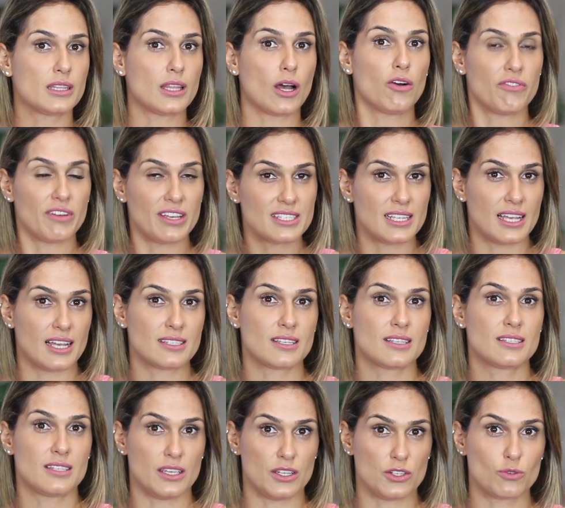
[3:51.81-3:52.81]
e talvez
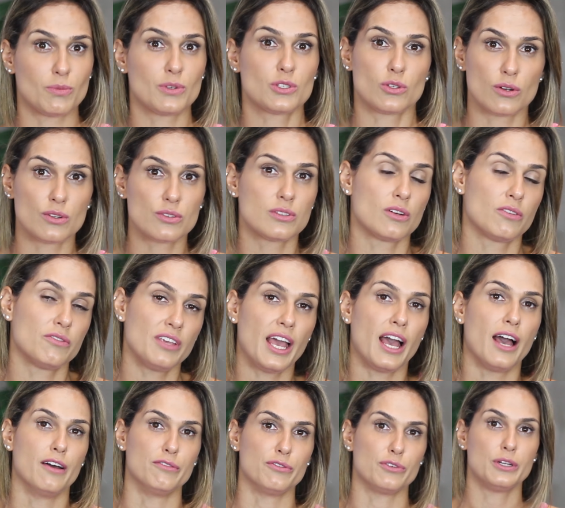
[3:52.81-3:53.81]
essa seja uma solução
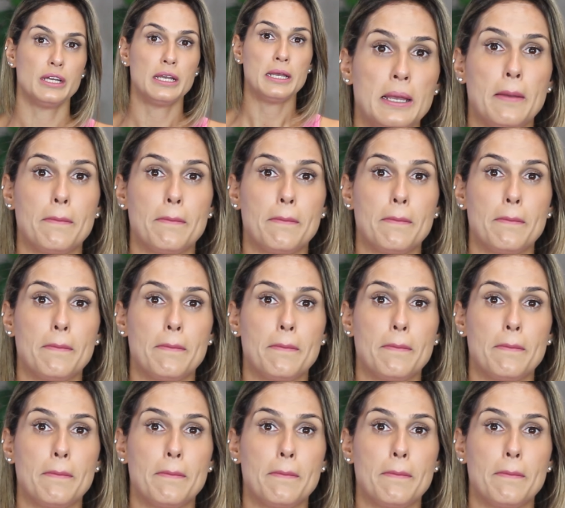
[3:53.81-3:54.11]
viável.